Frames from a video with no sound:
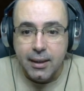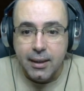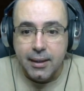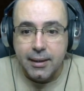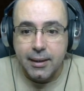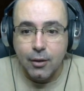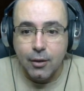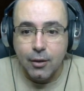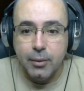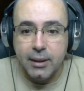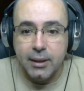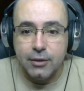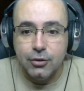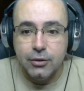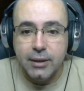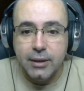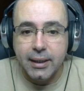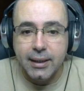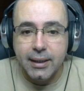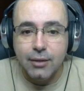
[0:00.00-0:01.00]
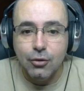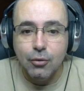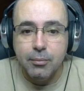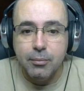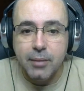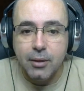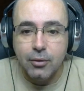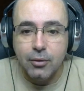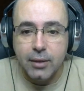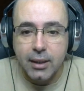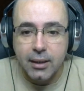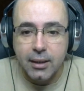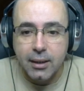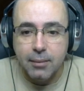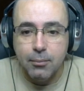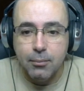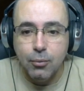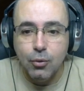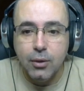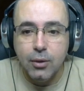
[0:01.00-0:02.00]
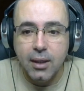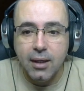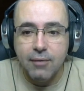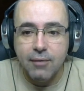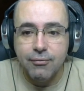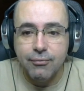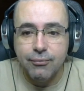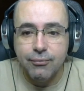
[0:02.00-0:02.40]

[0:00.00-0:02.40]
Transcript: Recuperación de restos mejorada. Busca